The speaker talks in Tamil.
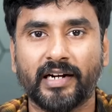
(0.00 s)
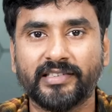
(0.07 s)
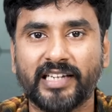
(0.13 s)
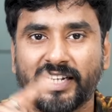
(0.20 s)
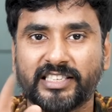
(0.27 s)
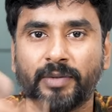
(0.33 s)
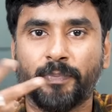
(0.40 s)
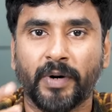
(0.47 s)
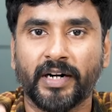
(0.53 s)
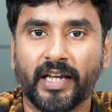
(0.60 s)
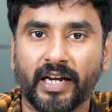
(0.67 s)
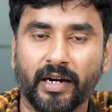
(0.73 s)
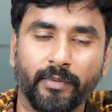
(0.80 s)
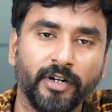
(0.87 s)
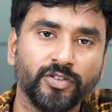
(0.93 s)
கடைசி அக்செப்ட்
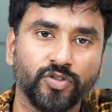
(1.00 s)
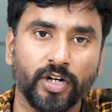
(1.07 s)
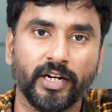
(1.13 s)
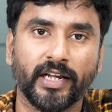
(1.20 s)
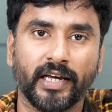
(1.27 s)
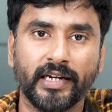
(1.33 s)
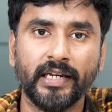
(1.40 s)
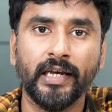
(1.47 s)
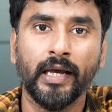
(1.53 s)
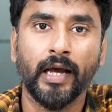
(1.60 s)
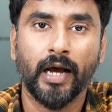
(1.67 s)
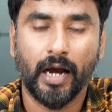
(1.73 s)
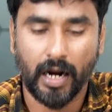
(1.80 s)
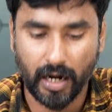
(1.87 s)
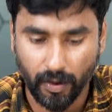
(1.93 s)
பண்ணிட்டாங்க அப்படின்னு சொல்லியிருக்காரு
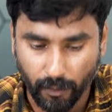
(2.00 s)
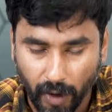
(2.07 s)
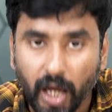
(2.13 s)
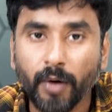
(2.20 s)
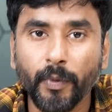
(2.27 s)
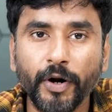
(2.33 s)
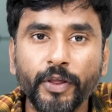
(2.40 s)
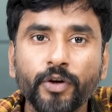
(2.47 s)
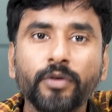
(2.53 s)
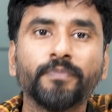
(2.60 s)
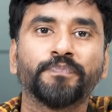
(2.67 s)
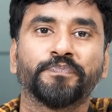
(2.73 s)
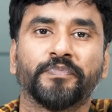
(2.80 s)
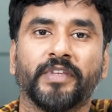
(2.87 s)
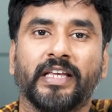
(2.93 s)
ஆனால்
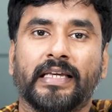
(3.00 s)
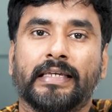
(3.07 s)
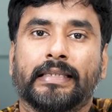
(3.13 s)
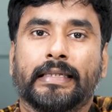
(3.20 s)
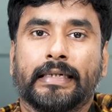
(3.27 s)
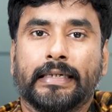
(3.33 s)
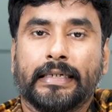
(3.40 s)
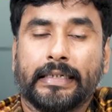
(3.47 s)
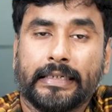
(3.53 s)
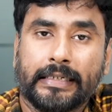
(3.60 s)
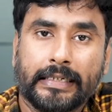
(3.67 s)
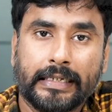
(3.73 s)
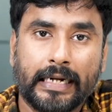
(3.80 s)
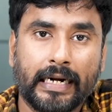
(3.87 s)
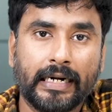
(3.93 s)
மறுபடியும் இதை
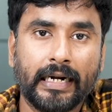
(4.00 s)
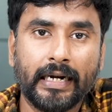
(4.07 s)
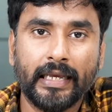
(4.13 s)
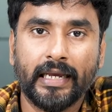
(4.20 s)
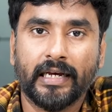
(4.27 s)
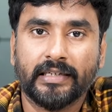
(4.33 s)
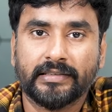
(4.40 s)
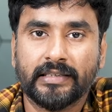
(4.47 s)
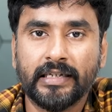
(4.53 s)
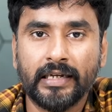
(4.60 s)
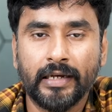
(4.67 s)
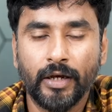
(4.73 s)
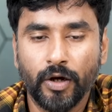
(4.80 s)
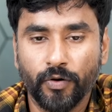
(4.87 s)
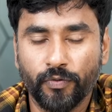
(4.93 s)
கன்னடிகாசை
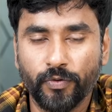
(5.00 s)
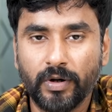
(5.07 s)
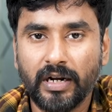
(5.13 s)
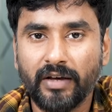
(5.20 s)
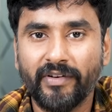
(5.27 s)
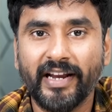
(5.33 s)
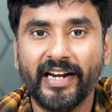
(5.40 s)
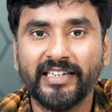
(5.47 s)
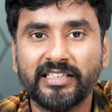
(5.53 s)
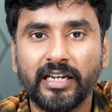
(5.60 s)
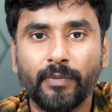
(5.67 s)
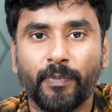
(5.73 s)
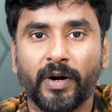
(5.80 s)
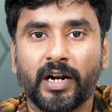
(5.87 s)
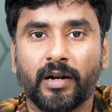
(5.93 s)
ஃபுல்லாகவே
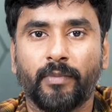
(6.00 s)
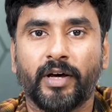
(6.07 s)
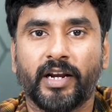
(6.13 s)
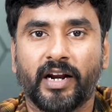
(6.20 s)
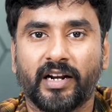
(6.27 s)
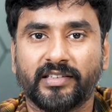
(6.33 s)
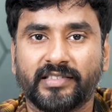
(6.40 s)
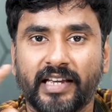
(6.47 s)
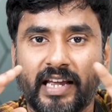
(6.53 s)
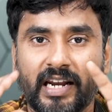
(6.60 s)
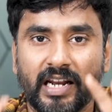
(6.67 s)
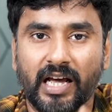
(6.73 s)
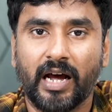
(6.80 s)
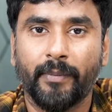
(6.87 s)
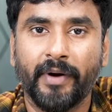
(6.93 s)
இன்சல்ட் பண்ணுற மாதிரியான
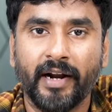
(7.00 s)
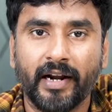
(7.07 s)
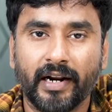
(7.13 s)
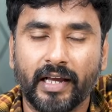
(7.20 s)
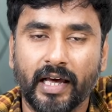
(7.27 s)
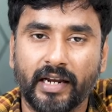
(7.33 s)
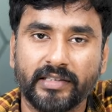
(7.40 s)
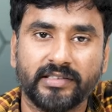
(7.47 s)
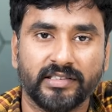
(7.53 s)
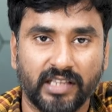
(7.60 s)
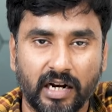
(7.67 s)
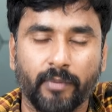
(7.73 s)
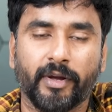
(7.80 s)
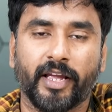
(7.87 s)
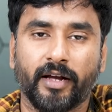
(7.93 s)
செயல் அப்படின்ட்டு இருக்காரு
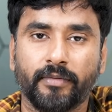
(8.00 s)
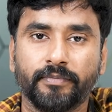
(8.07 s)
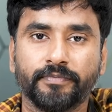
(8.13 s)
சித்தராமையா